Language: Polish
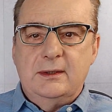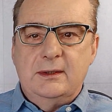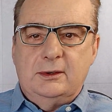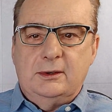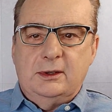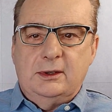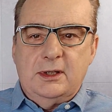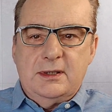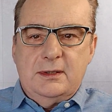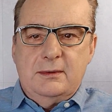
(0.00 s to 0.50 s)
no
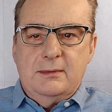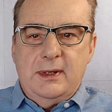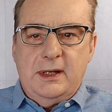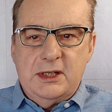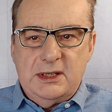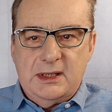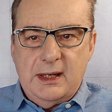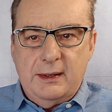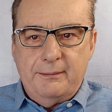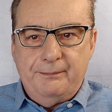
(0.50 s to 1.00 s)
to też są
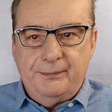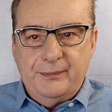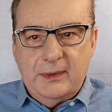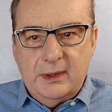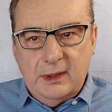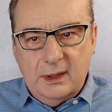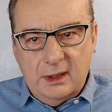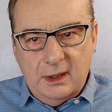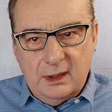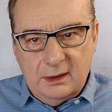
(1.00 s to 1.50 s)
jakieś
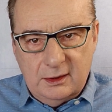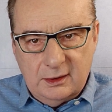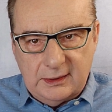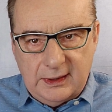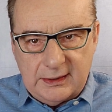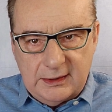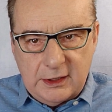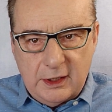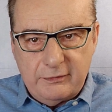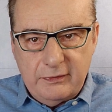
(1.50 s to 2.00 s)
tam
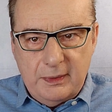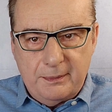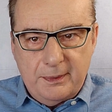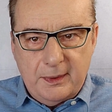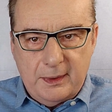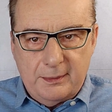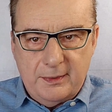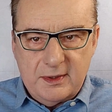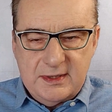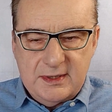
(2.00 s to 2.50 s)
dodatkowe
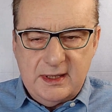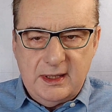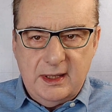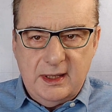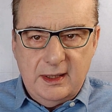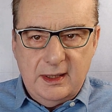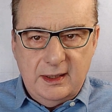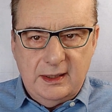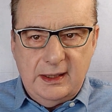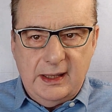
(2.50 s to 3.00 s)

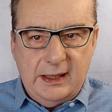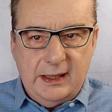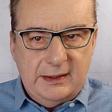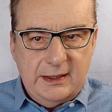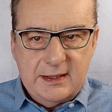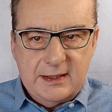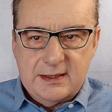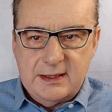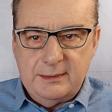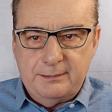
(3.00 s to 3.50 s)
promocje,
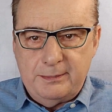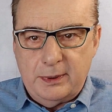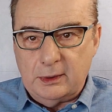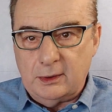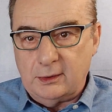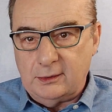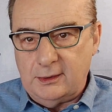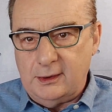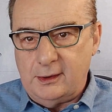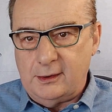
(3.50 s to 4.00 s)
gratisy, po
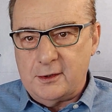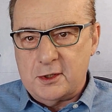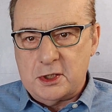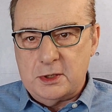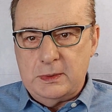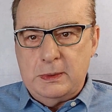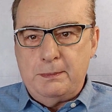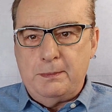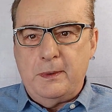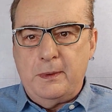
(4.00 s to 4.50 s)
to tylko,
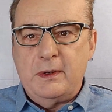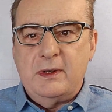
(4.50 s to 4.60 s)
żeby